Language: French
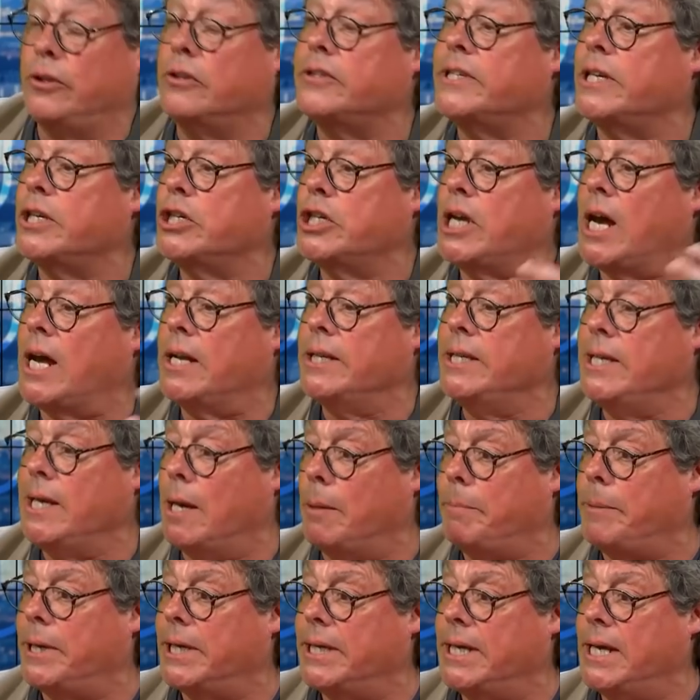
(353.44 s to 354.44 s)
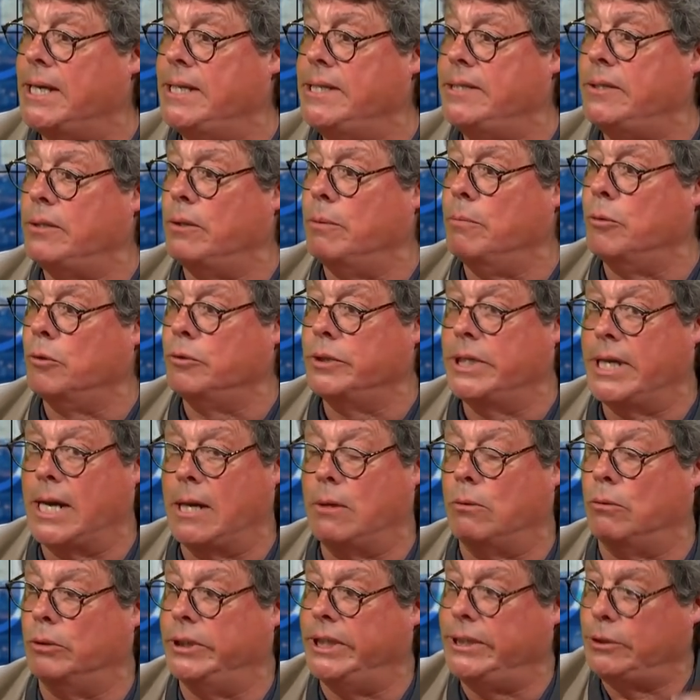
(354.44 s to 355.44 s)
que dans un charnier impérialiste
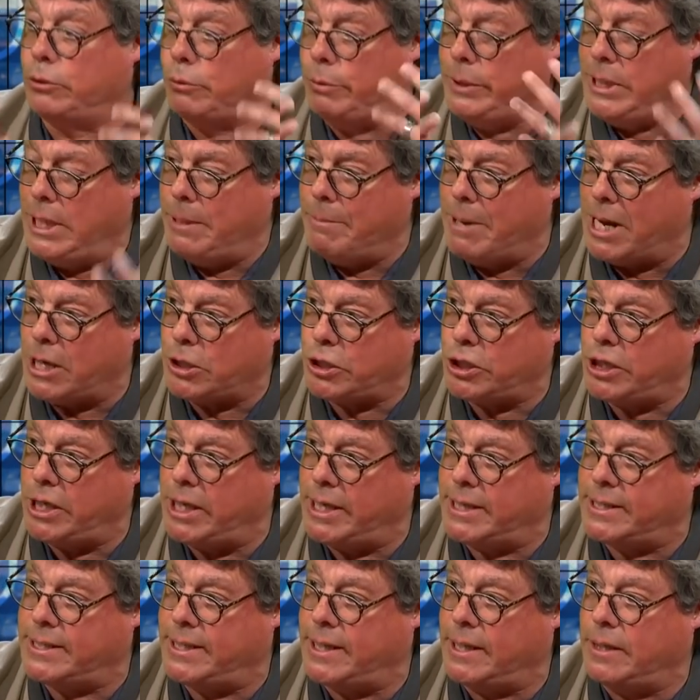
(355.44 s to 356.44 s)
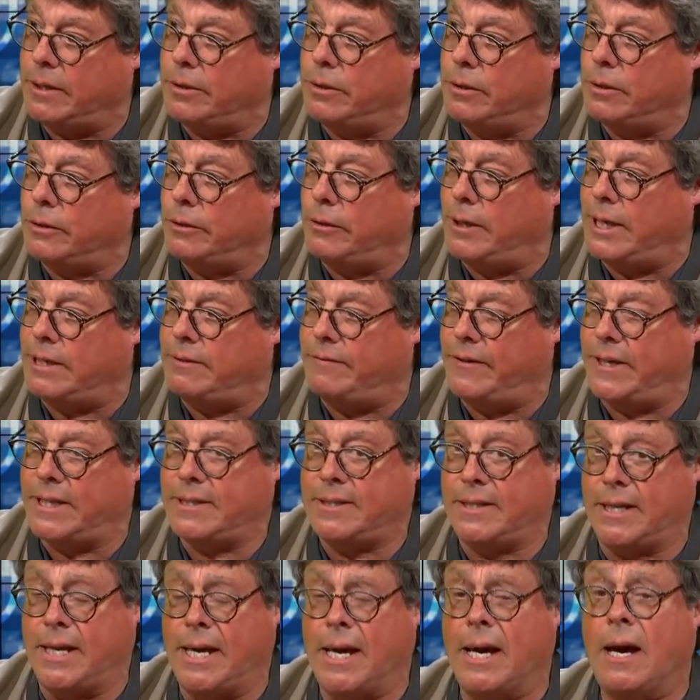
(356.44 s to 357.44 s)
mondial, on détruit les marchés extérieurs de
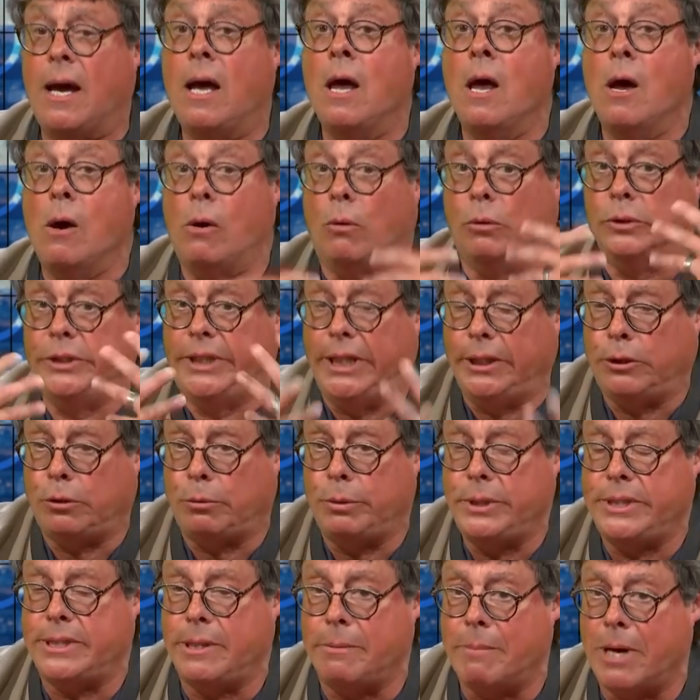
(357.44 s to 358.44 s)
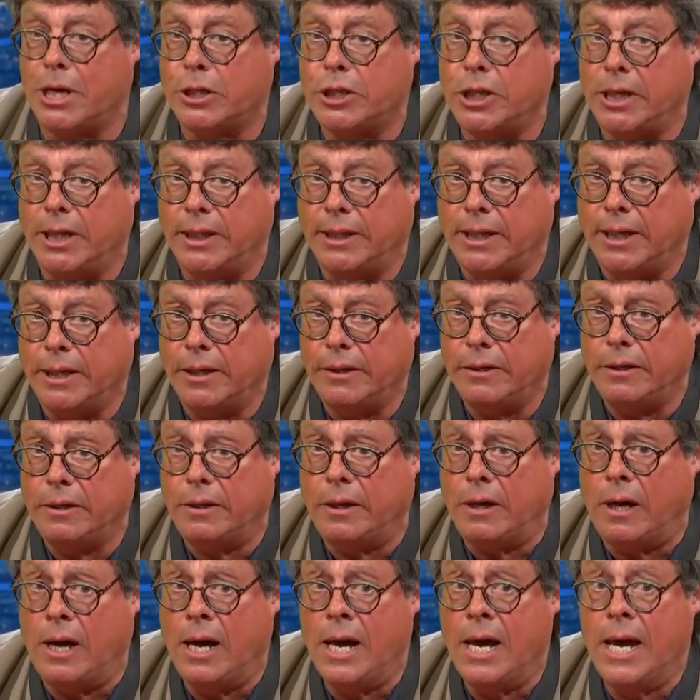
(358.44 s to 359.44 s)
l'adversaire, on détruit ses marchés
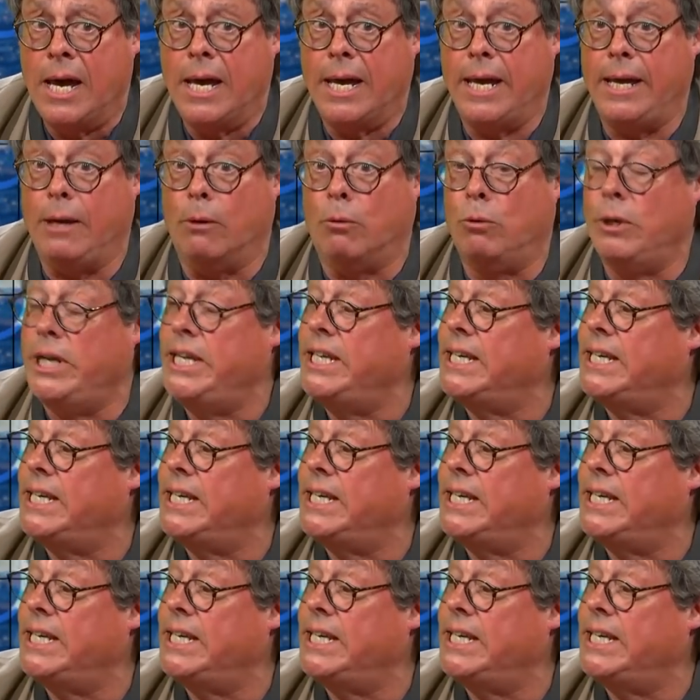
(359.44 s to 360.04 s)
intérieurs et on